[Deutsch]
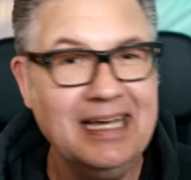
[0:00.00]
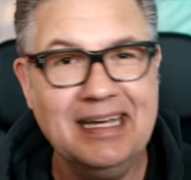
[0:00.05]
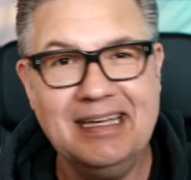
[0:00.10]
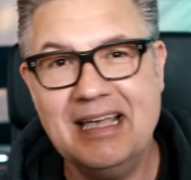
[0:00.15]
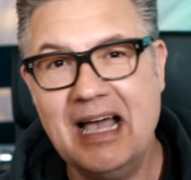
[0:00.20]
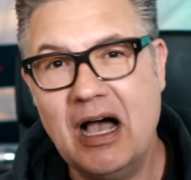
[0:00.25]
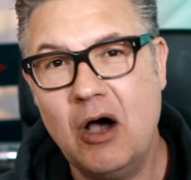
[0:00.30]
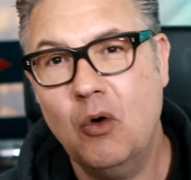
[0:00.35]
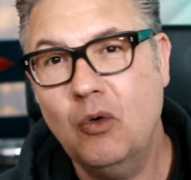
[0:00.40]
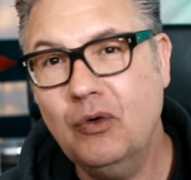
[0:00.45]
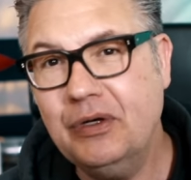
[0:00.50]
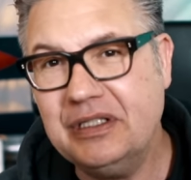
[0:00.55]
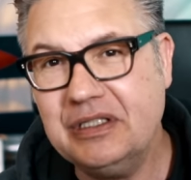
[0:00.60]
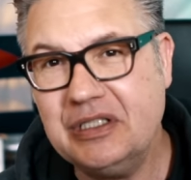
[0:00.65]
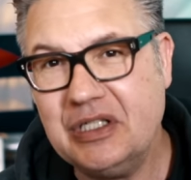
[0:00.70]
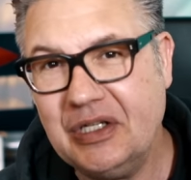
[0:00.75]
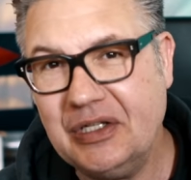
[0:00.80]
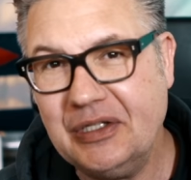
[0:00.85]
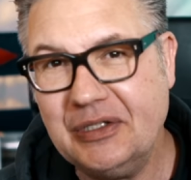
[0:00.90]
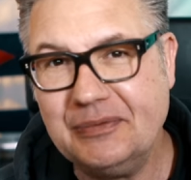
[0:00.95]
Ja, und
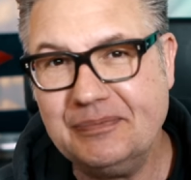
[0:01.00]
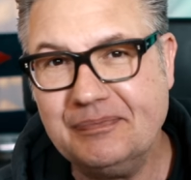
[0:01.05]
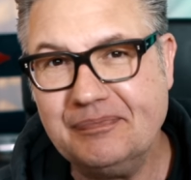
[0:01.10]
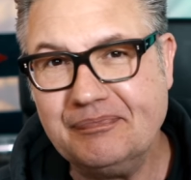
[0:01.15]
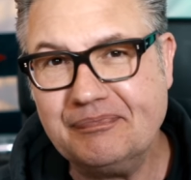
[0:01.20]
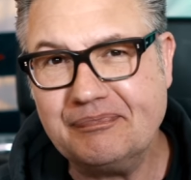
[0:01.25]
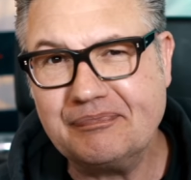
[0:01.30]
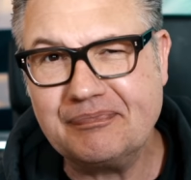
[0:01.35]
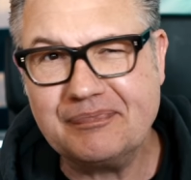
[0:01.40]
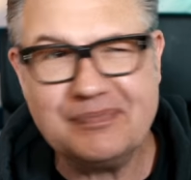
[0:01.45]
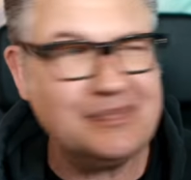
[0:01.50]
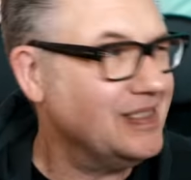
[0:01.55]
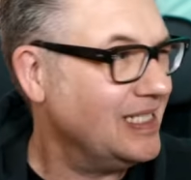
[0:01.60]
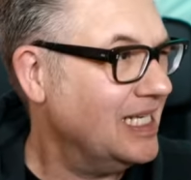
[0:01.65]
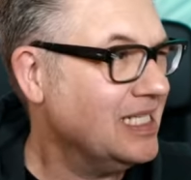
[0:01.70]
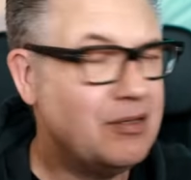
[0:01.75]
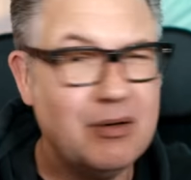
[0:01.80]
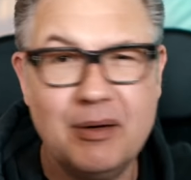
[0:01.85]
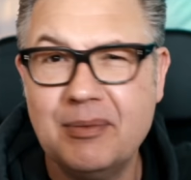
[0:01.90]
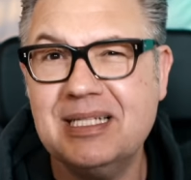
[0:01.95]
ähm,
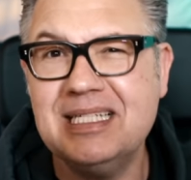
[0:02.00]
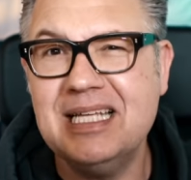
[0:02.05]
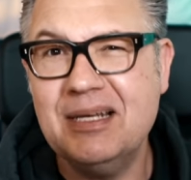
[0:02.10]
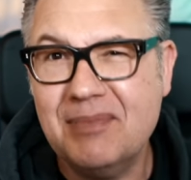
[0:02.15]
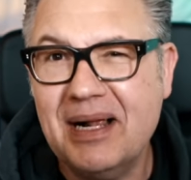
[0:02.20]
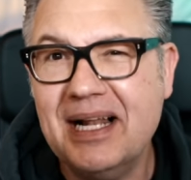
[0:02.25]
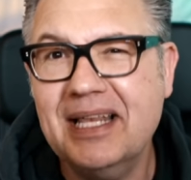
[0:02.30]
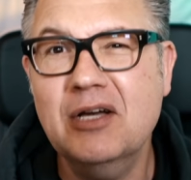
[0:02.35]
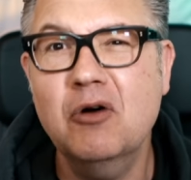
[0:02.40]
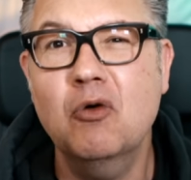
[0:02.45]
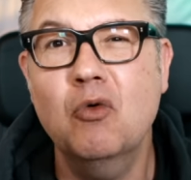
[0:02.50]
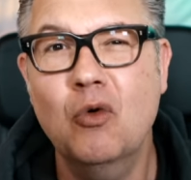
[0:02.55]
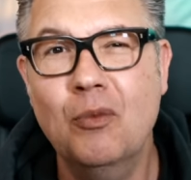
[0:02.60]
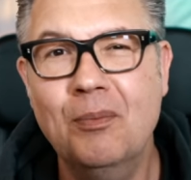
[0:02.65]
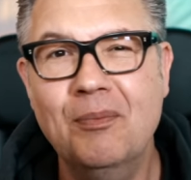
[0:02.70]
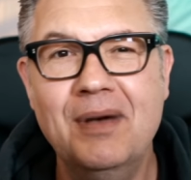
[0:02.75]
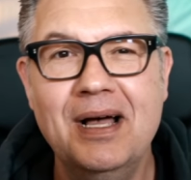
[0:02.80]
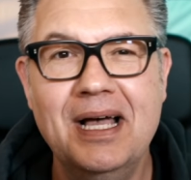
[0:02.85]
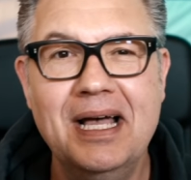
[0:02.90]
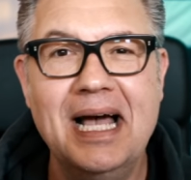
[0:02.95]
deshalb habe ich den mal hier
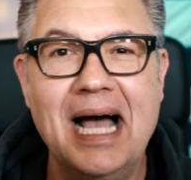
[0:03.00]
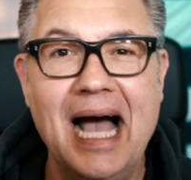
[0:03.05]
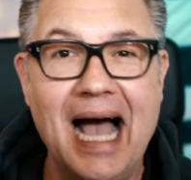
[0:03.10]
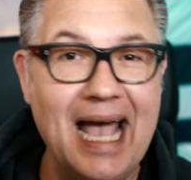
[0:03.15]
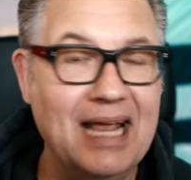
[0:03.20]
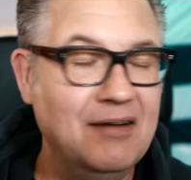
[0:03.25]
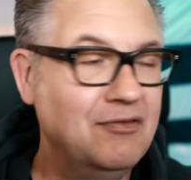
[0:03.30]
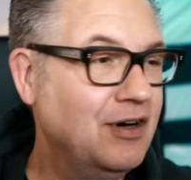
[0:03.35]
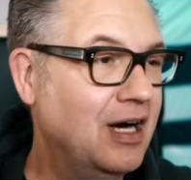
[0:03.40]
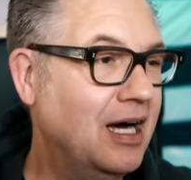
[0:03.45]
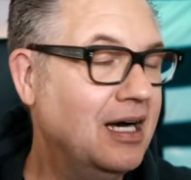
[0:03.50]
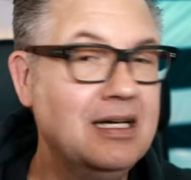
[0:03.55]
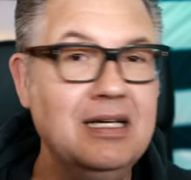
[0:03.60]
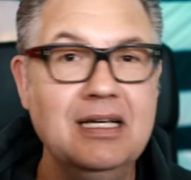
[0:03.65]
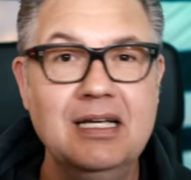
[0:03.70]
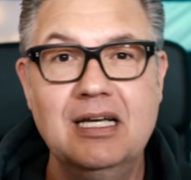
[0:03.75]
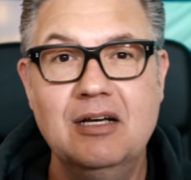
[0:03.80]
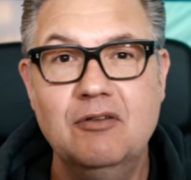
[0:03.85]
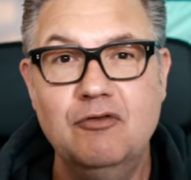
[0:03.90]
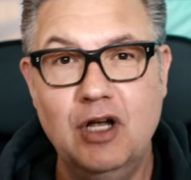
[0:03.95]
oben einfach
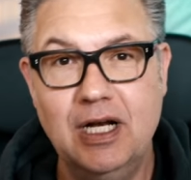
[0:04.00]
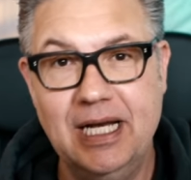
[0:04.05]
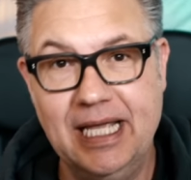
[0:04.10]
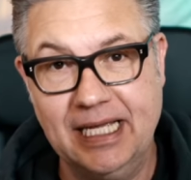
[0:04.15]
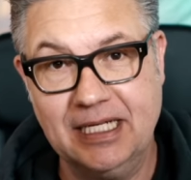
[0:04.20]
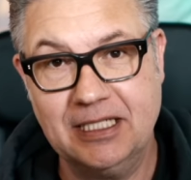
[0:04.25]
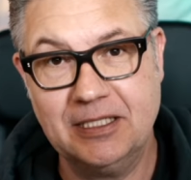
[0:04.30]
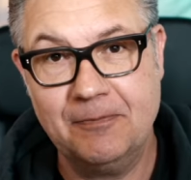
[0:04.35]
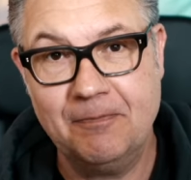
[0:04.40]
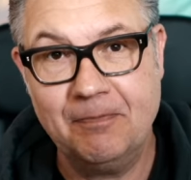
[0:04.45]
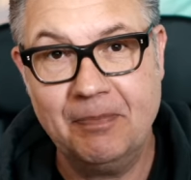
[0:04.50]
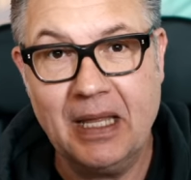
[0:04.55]
verlinkt.